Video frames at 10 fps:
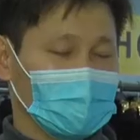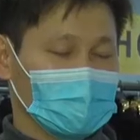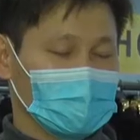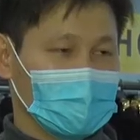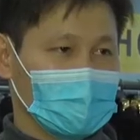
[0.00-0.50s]

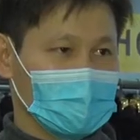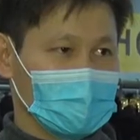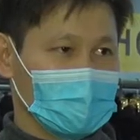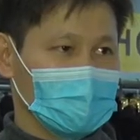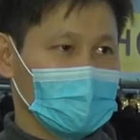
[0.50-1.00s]
нас в
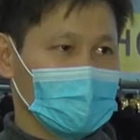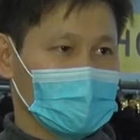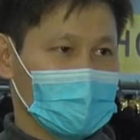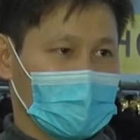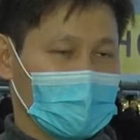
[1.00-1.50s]
магазине
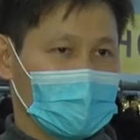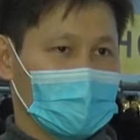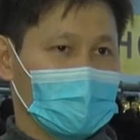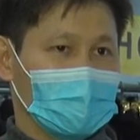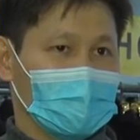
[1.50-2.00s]

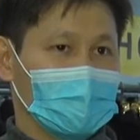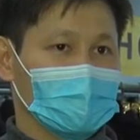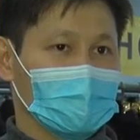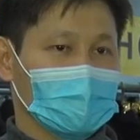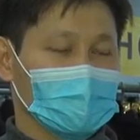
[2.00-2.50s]
имеются
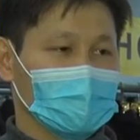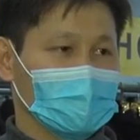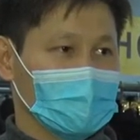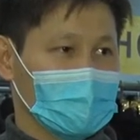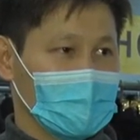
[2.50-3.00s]
э,
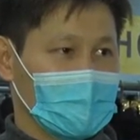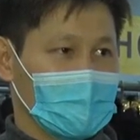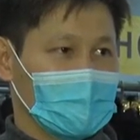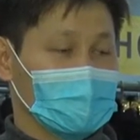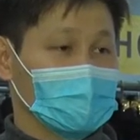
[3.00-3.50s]
различного
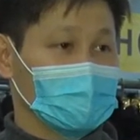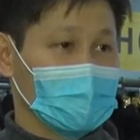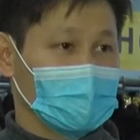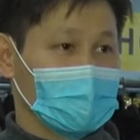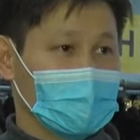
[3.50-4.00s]

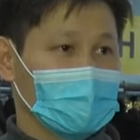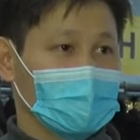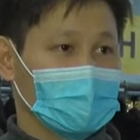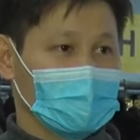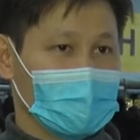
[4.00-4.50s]
размера
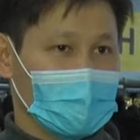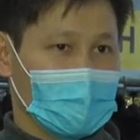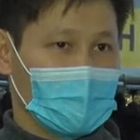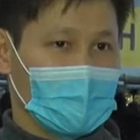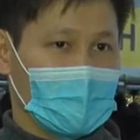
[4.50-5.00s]
меховые
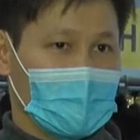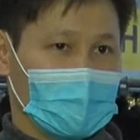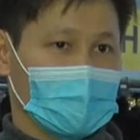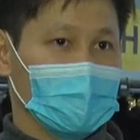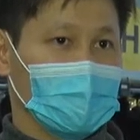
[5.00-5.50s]
изделия.
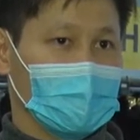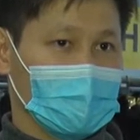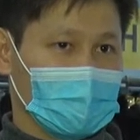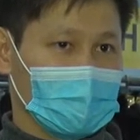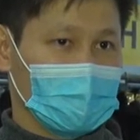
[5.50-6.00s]

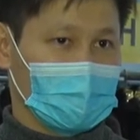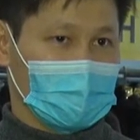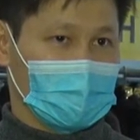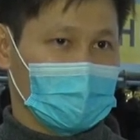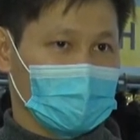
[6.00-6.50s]
Жилеты,
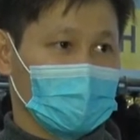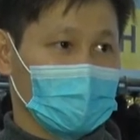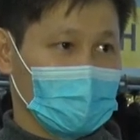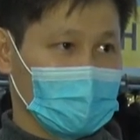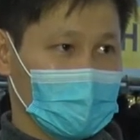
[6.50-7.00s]
э,
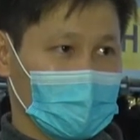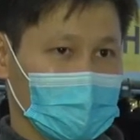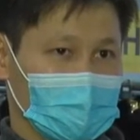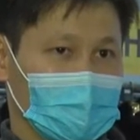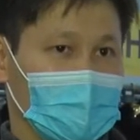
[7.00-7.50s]
шубы
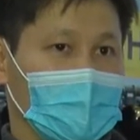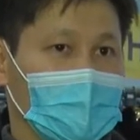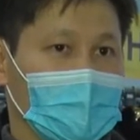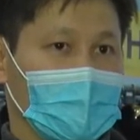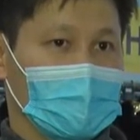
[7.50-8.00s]
есть,
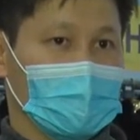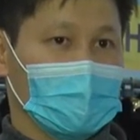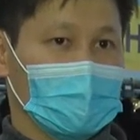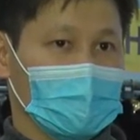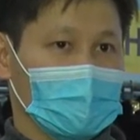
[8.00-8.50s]

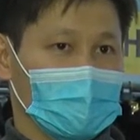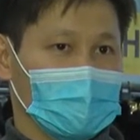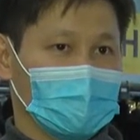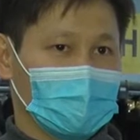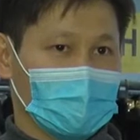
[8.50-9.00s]

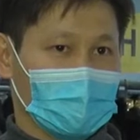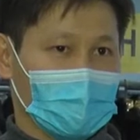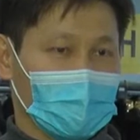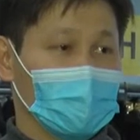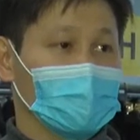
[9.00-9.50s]
также
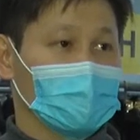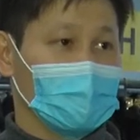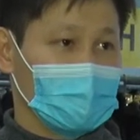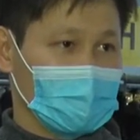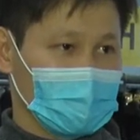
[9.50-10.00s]

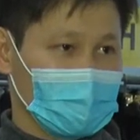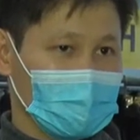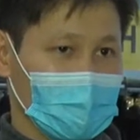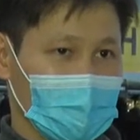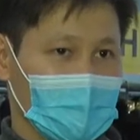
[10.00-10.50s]
мужские
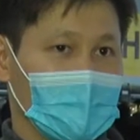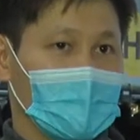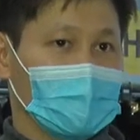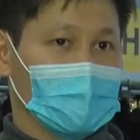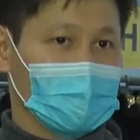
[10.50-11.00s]
шубы,
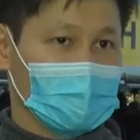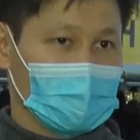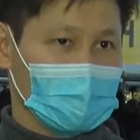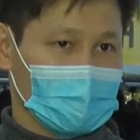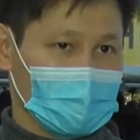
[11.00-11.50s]

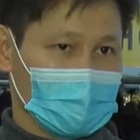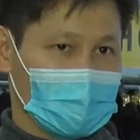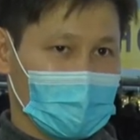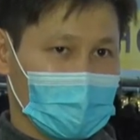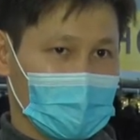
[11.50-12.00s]
женские
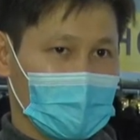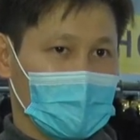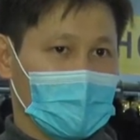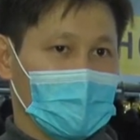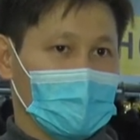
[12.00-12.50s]
шубы.
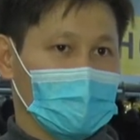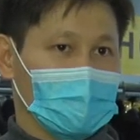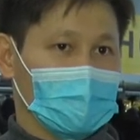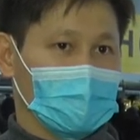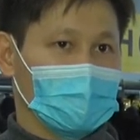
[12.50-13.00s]

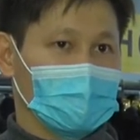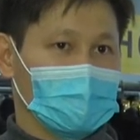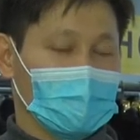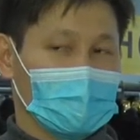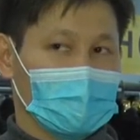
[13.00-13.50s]
Э,
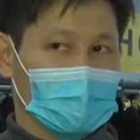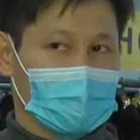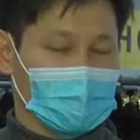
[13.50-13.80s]
есть также